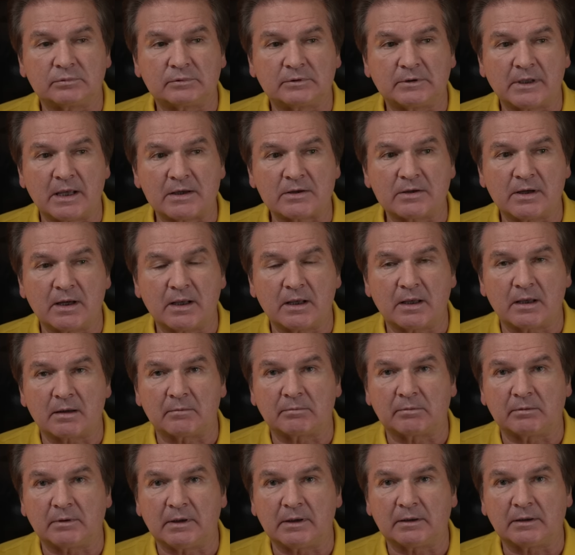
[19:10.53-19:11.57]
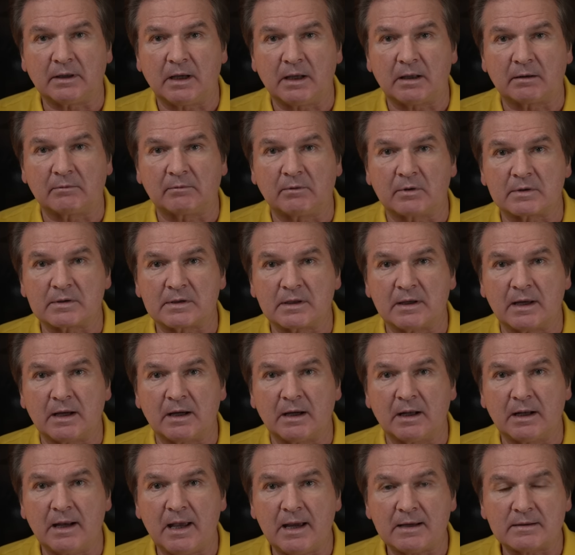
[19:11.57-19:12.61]
сначала летал возле
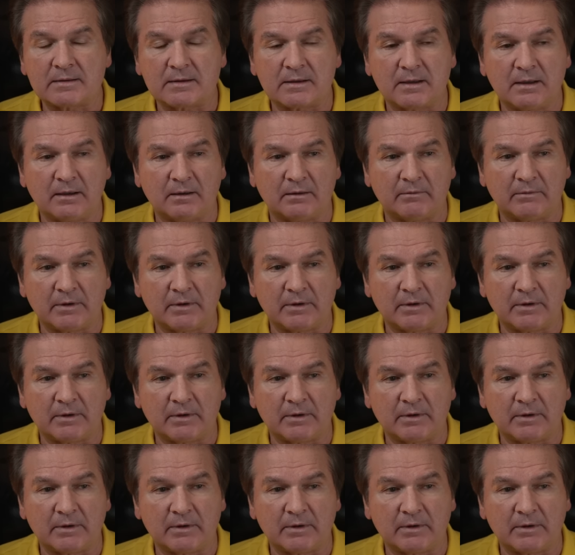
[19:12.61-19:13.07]
Аляски,